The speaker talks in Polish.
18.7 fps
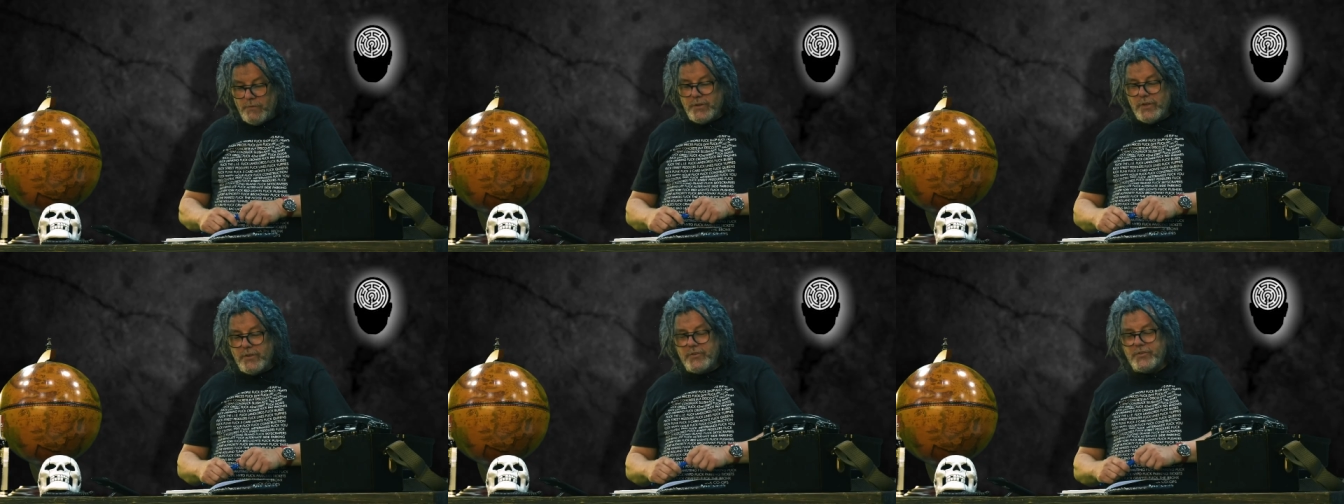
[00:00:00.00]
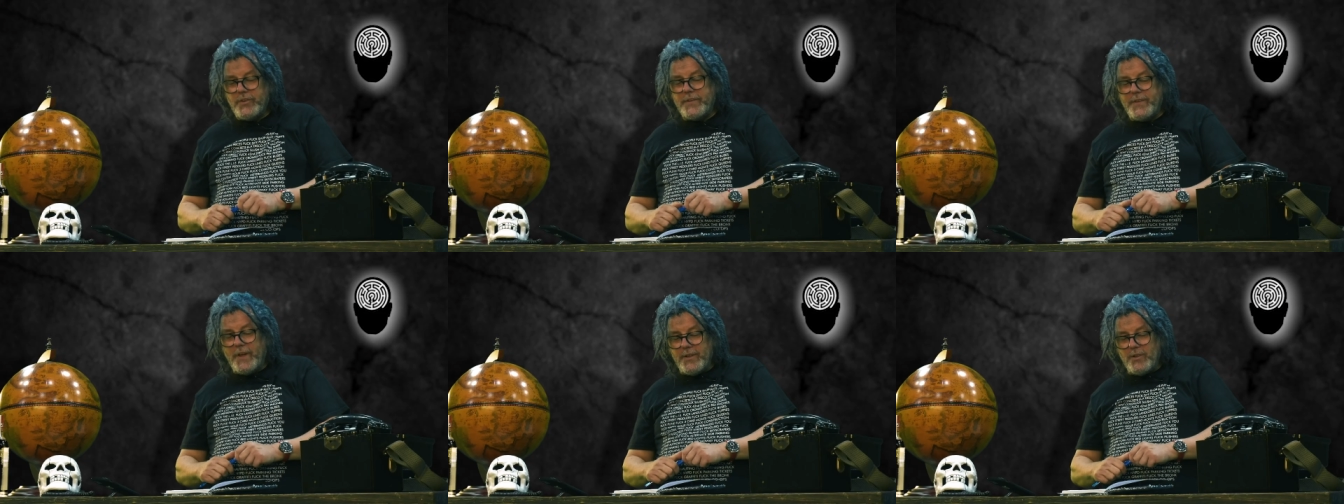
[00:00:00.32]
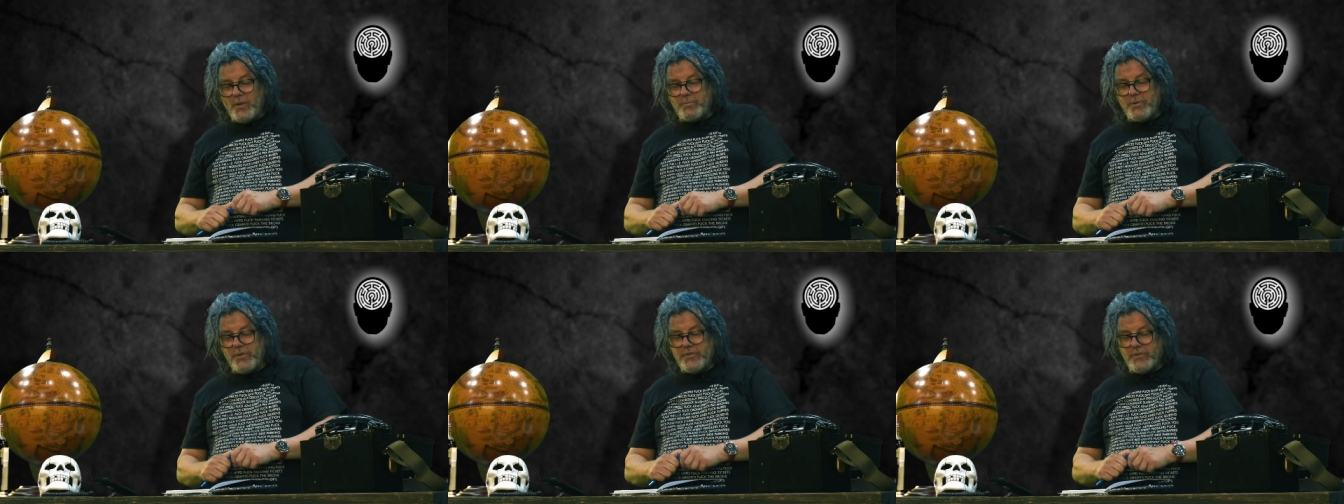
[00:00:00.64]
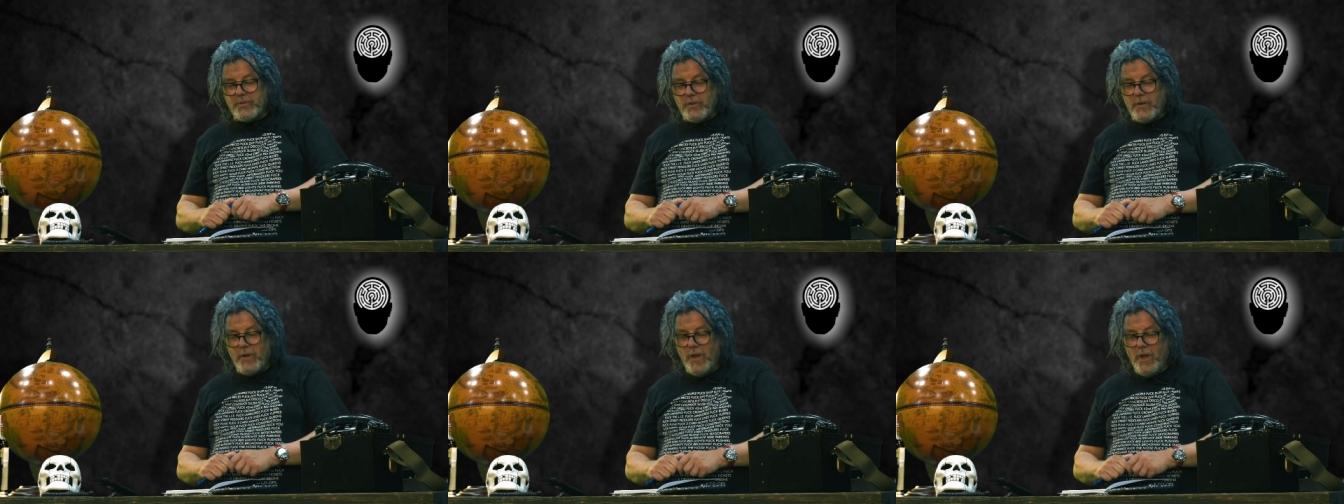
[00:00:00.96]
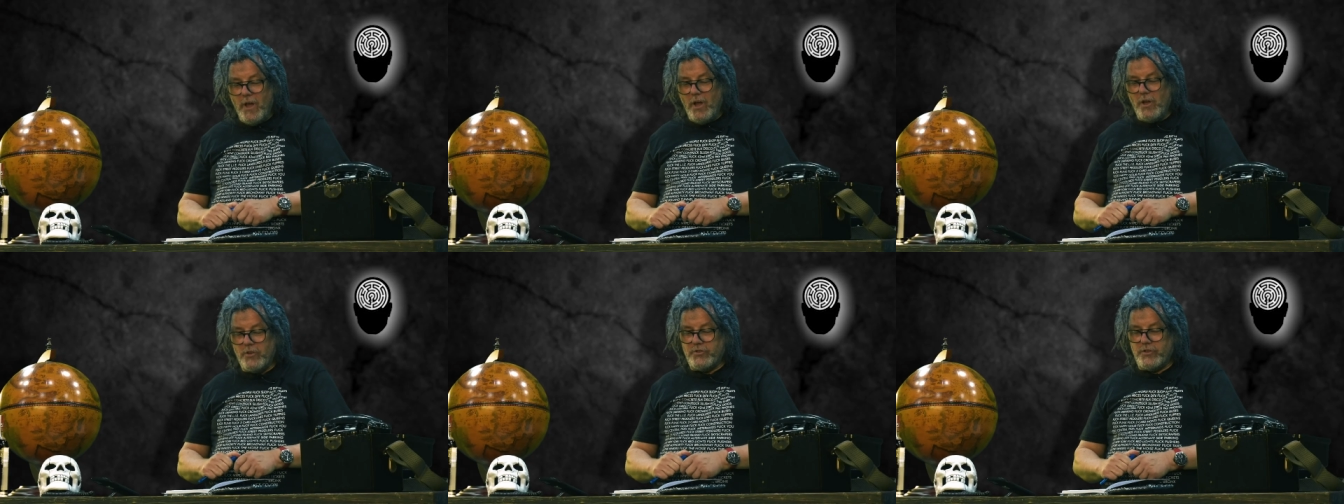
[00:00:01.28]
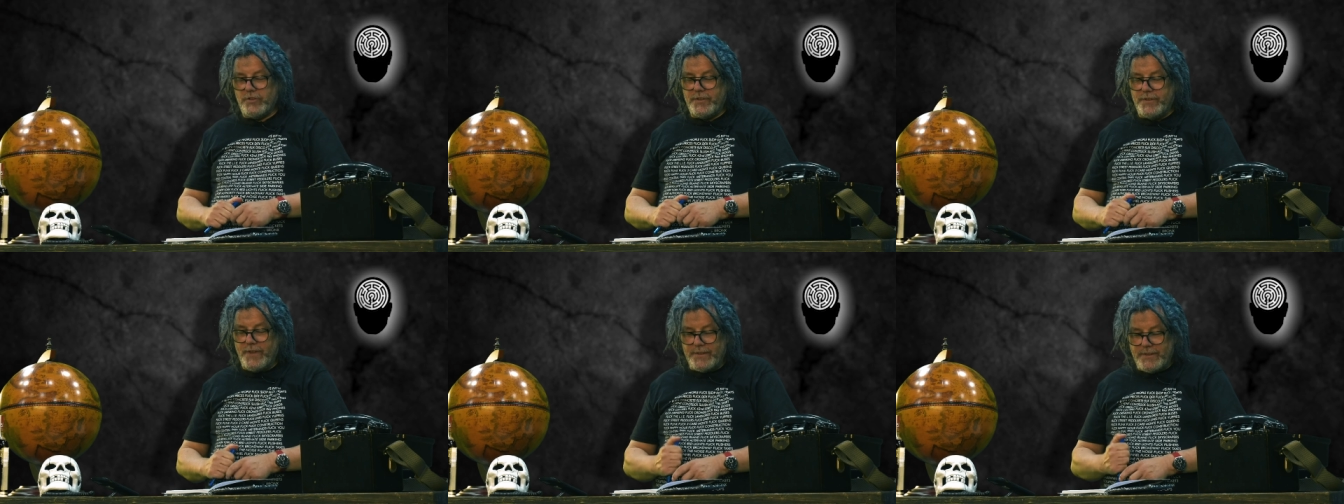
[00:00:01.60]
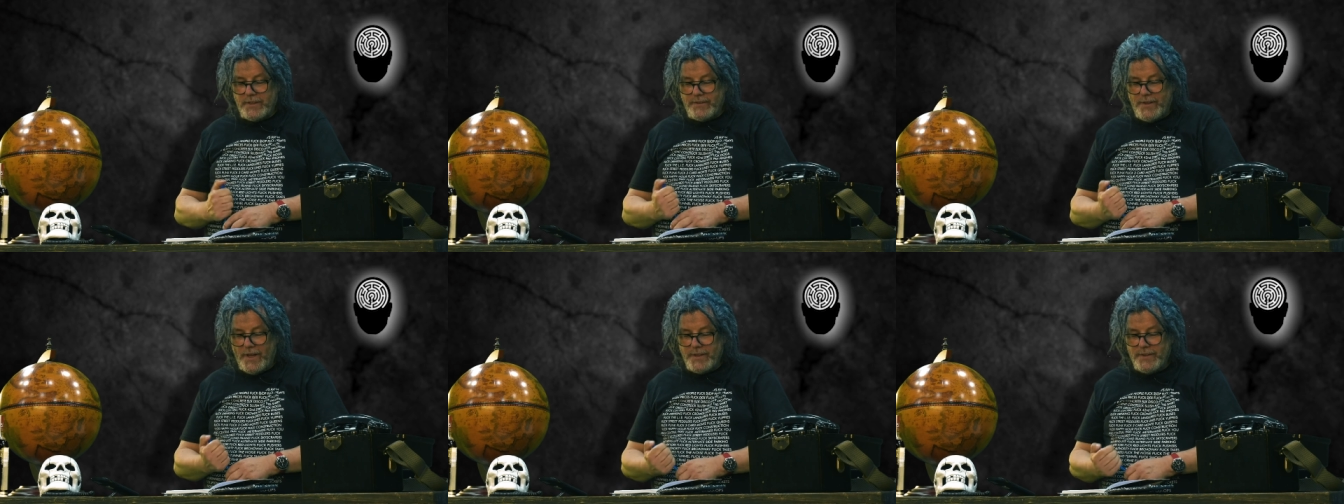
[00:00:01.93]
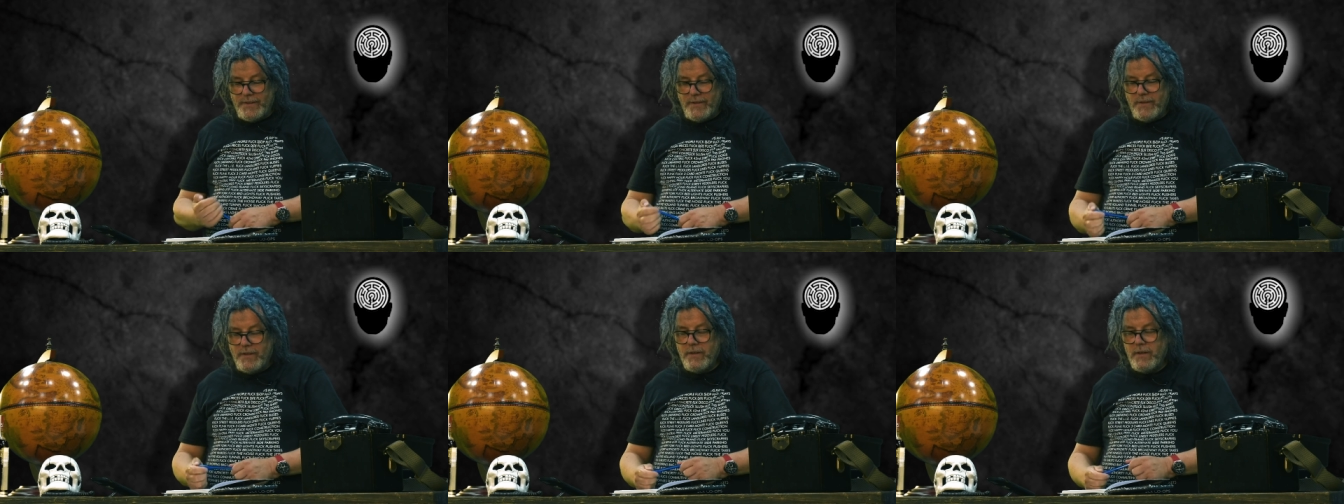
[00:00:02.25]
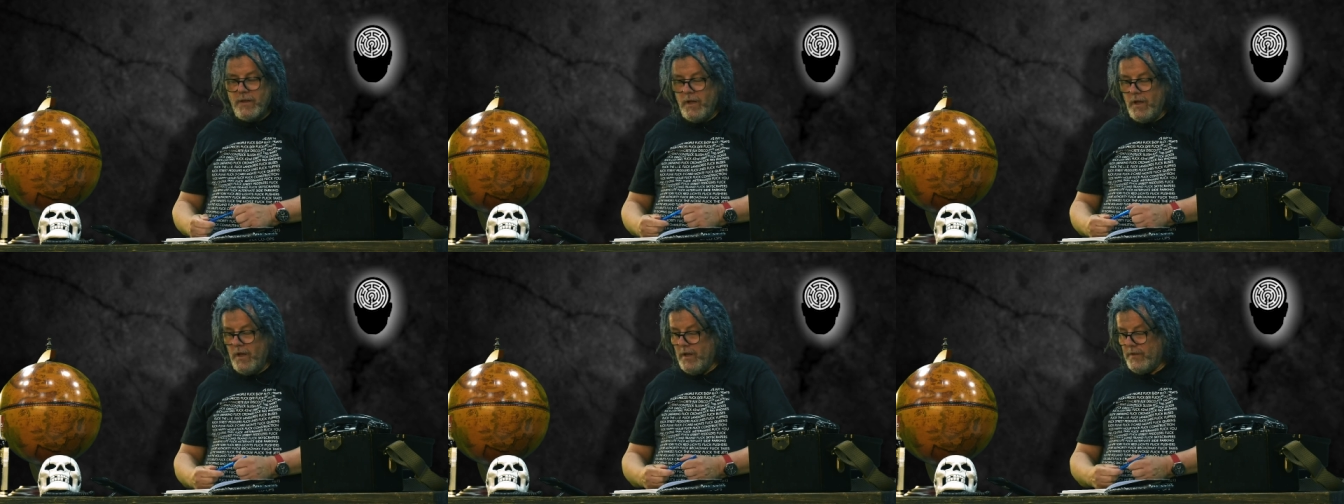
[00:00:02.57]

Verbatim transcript: Więc te tajnopisy, czyli takie tajne,